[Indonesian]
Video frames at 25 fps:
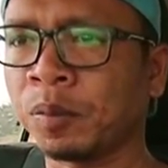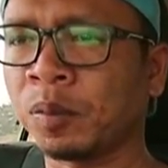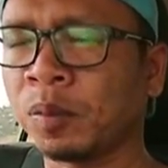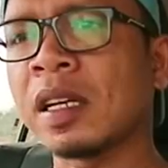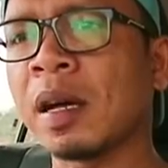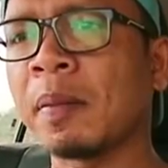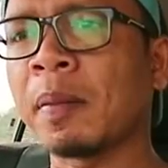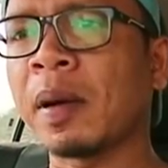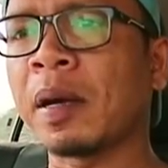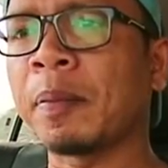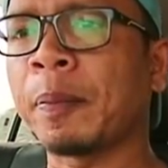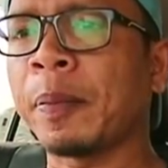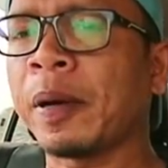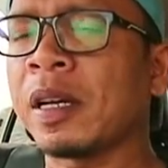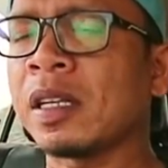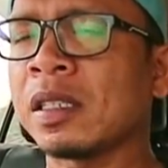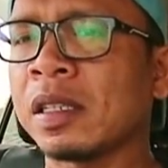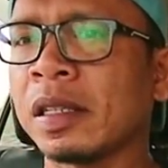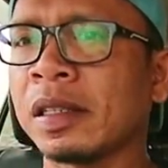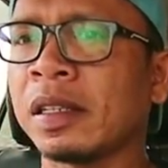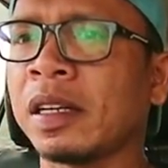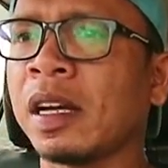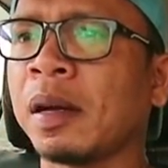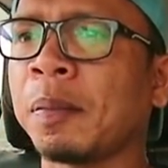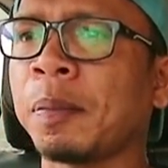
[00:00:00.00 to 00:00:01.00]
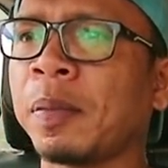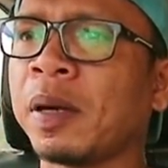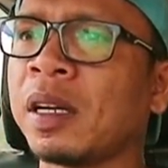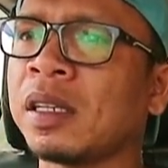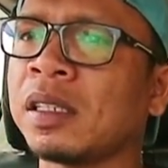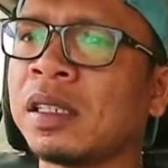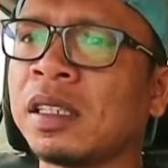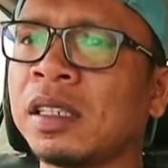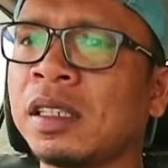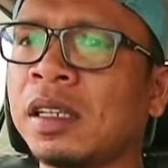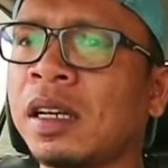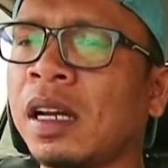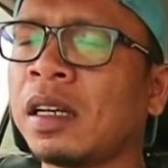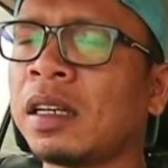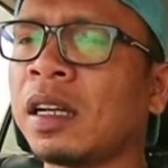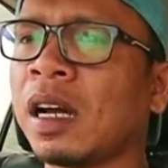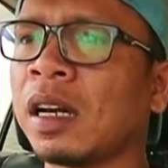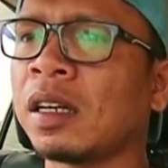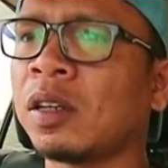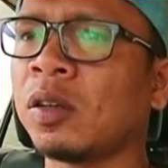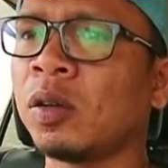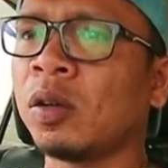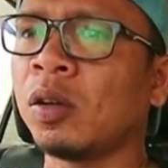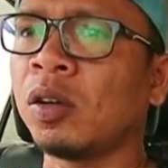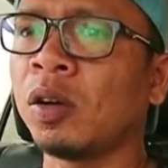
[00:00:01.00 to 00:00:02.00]
zaman presiden-presiden
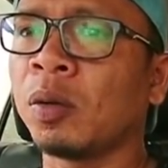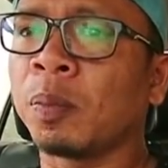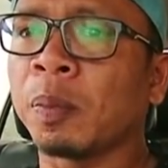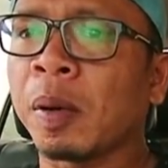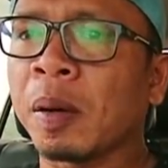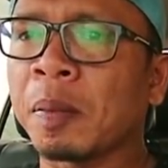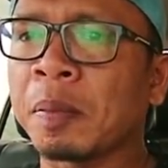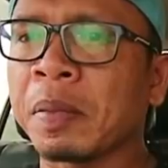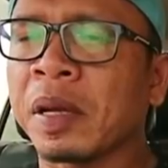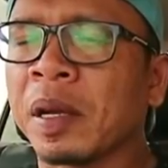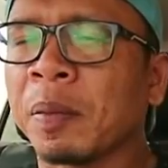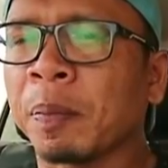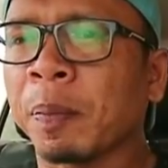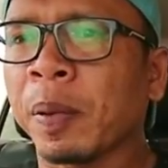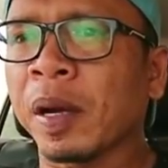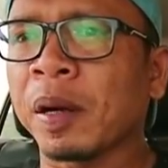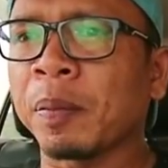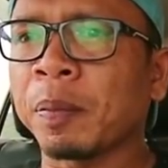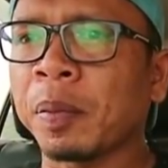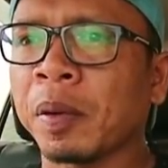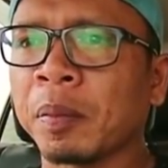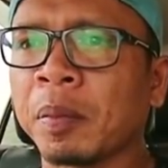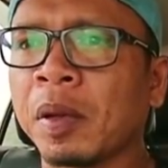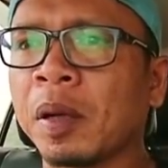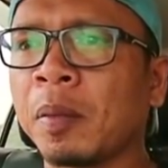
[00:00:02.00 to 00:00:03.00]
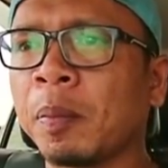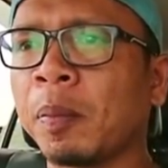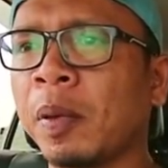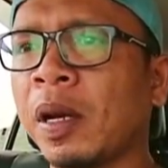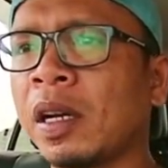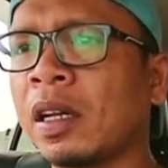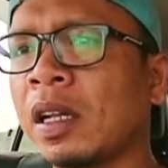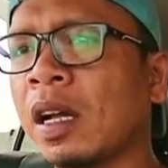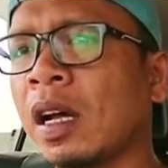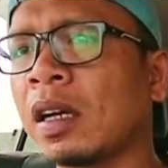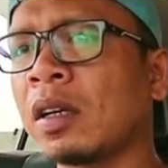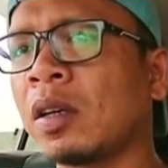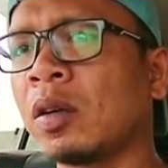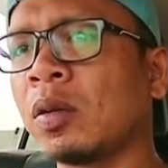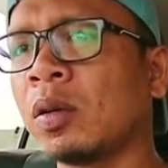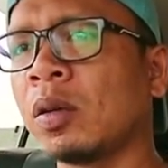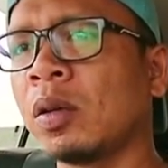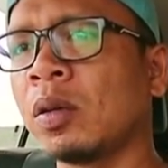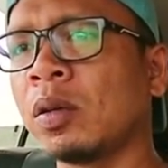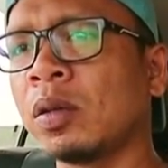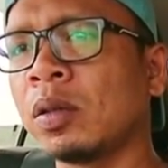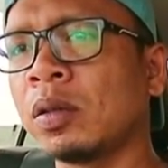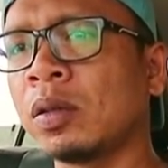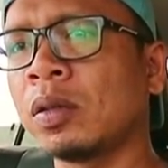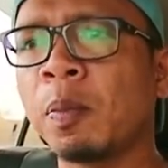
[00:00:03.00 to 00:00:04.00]
yang dulu pemimpin-pemimpin yang
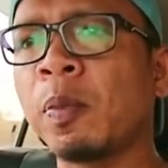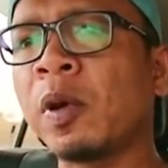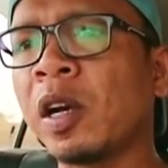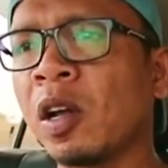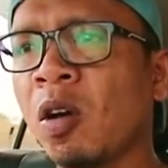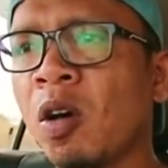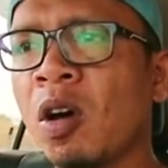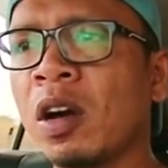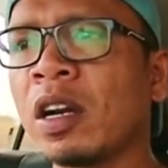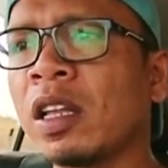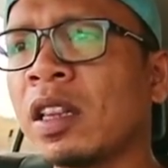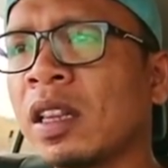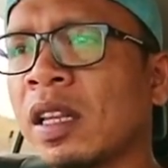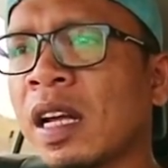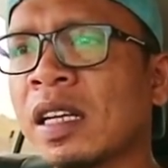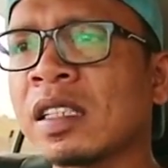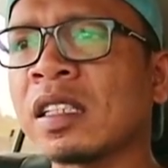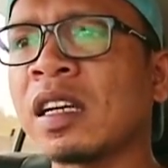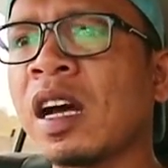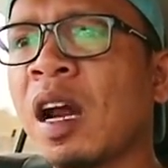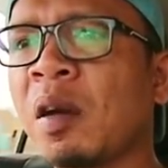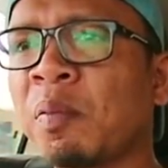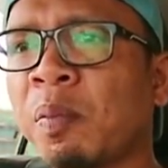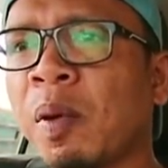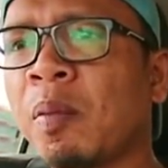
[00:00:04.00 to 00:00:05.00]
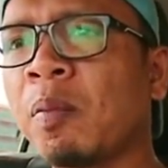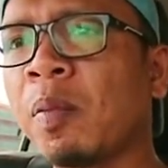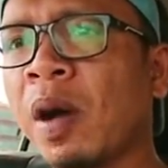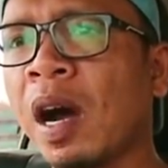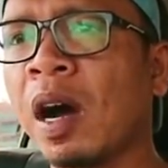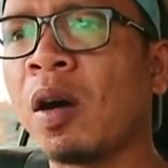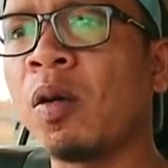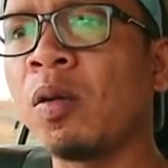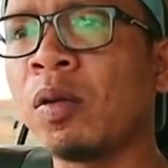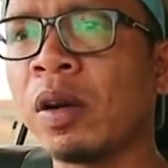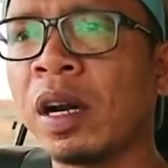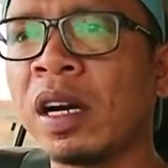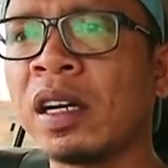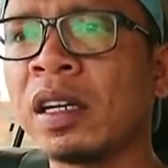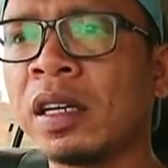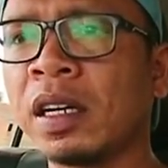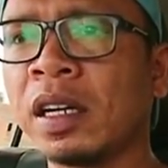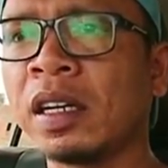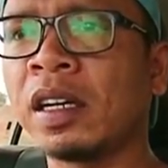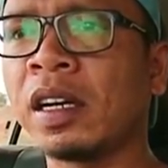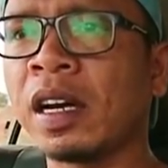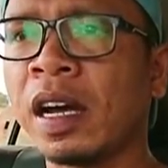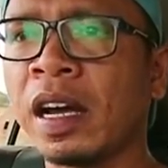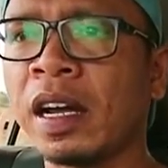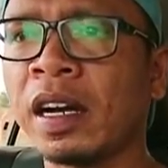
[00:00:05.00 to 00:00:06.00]
dulu prioritaskan pembangunan
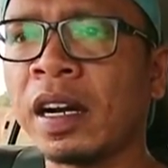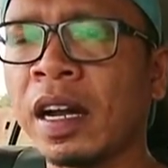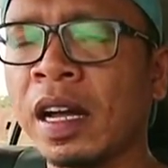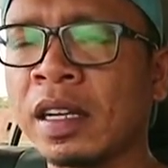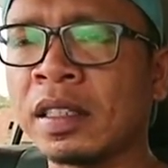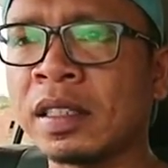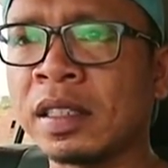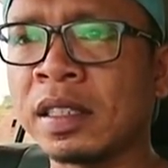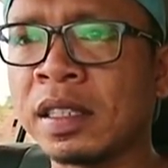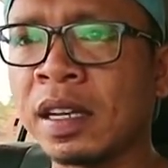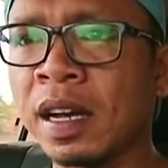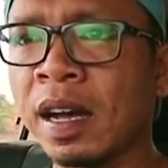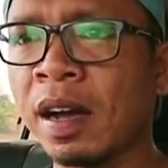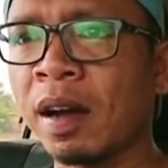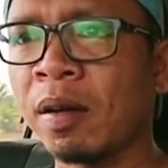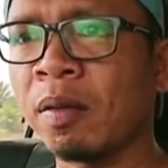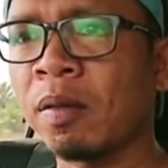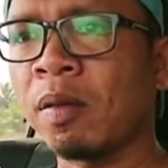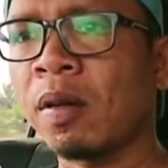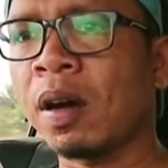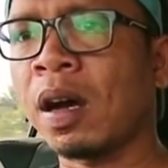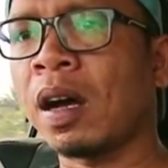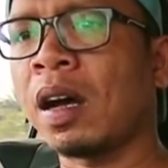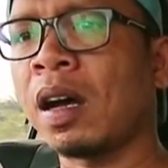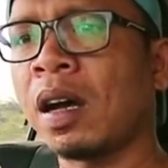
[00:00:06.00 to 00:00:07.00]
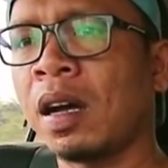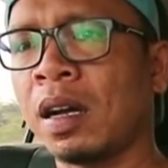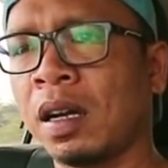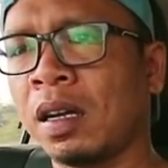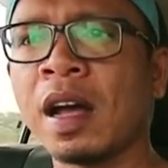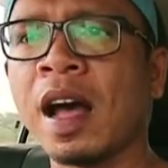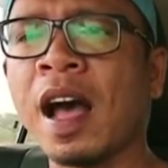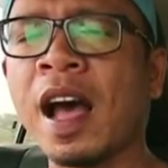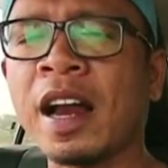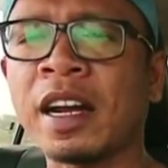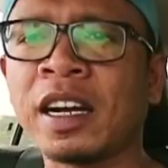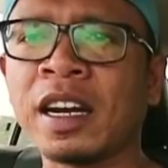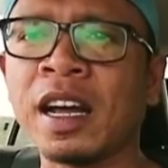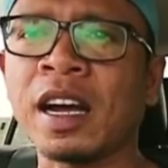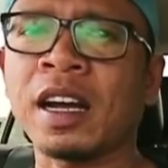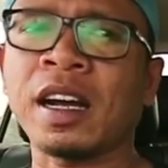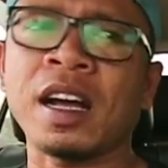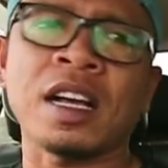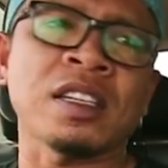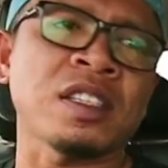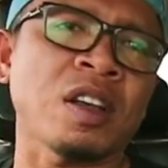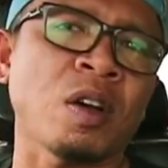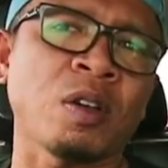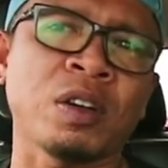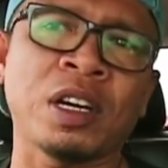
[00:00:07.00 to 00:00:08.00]
di daerah Jawa
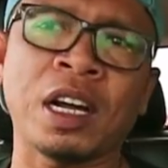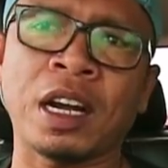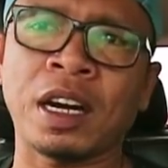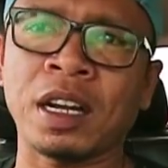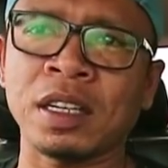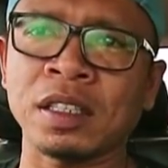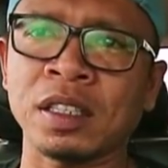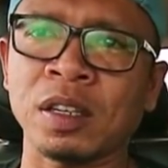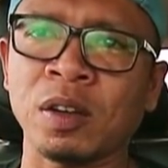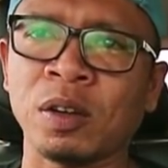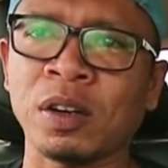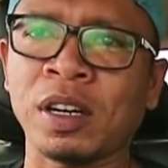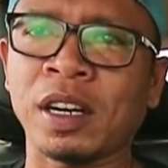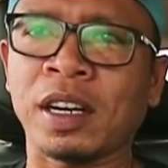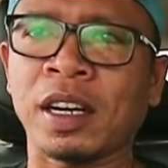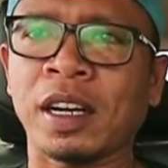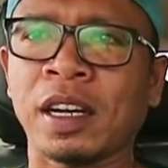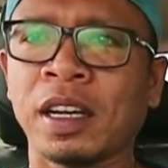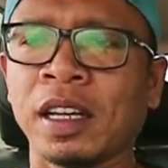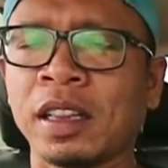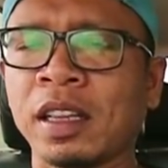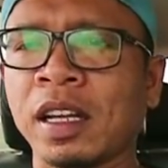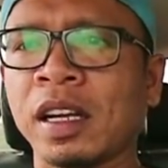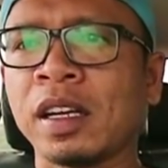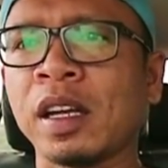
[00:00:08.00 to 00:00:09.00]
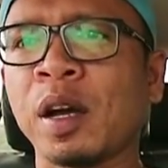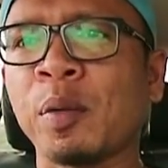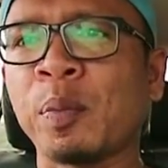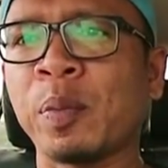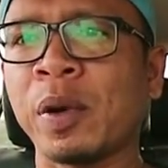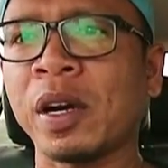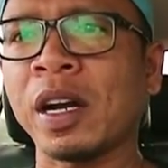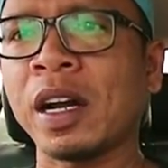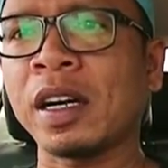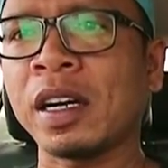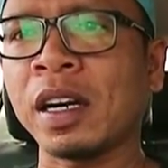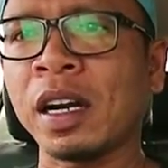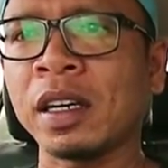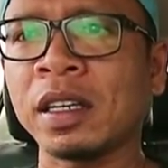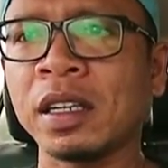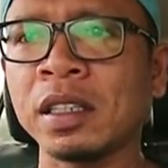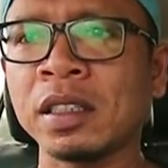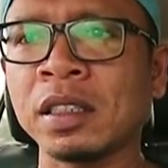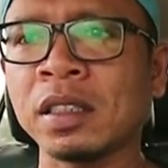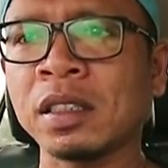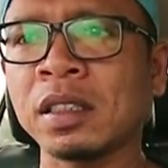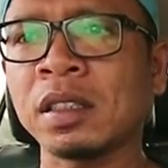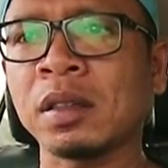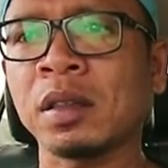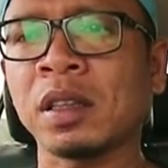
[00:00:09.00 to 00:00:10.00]
adakah saudara-saudara kita yang berada
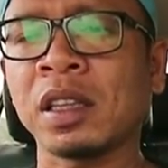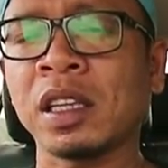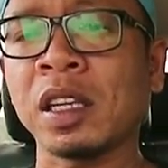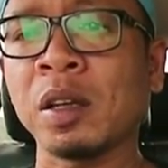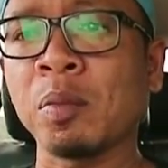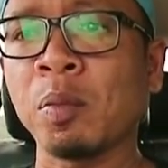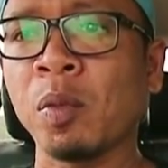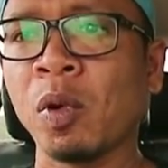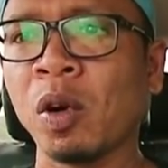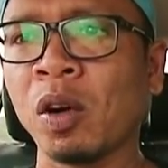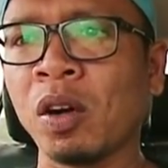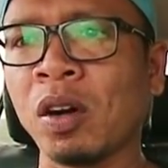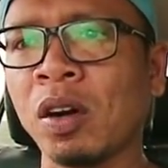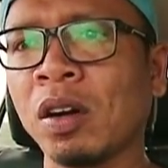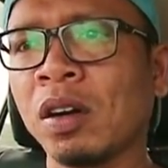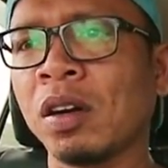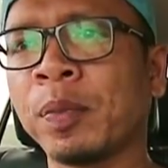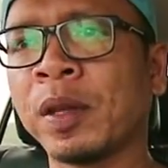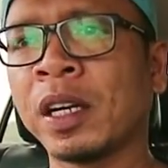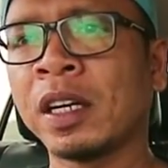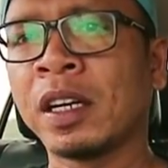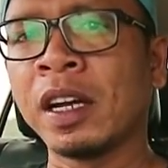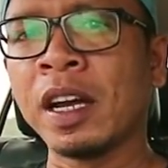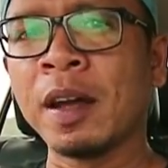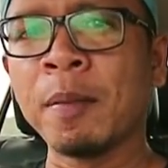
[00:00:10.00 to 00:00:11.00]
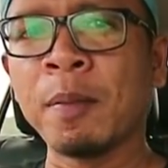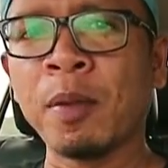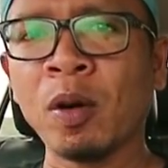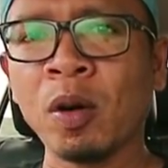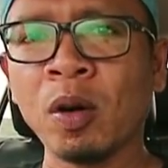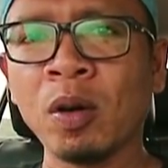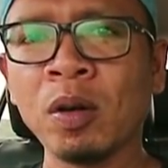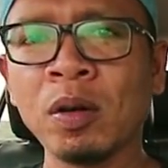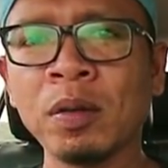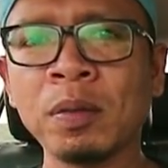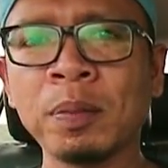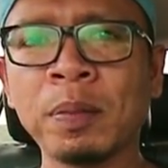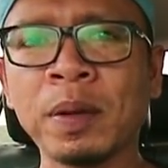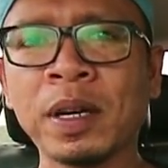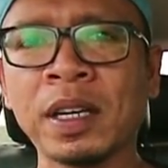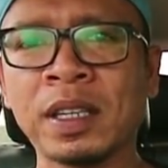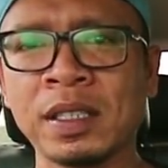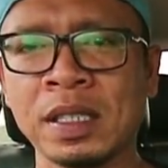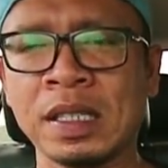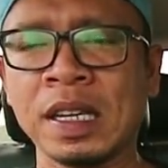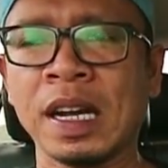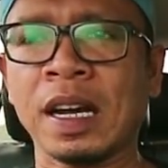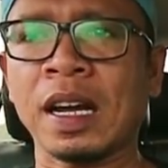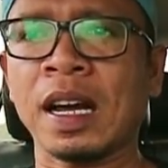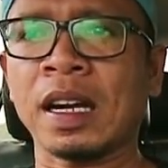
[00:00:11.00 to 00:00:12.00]
di timur demo
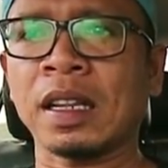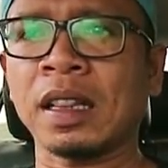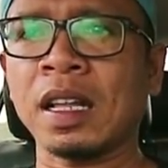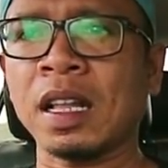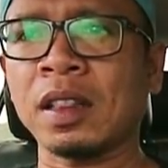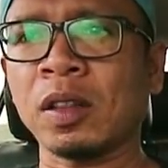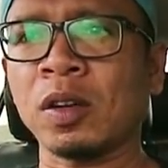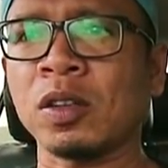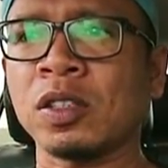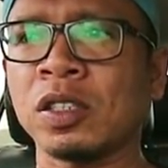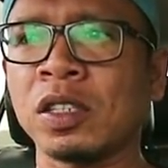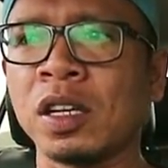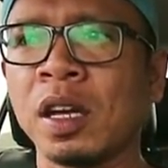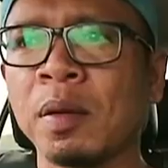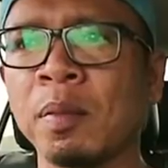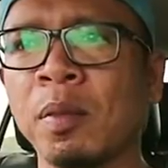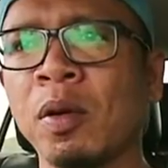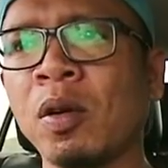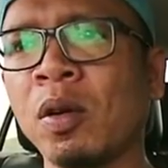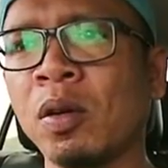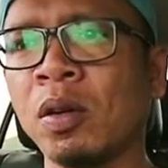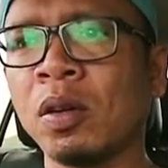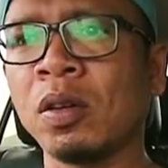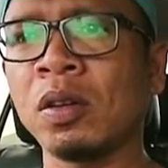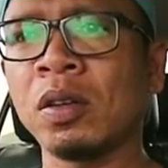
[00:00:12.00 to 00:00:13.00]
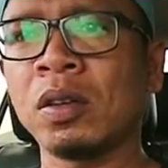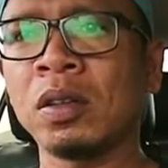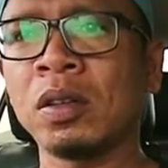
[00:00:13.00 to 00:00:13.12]
pergi Jakarta terus demo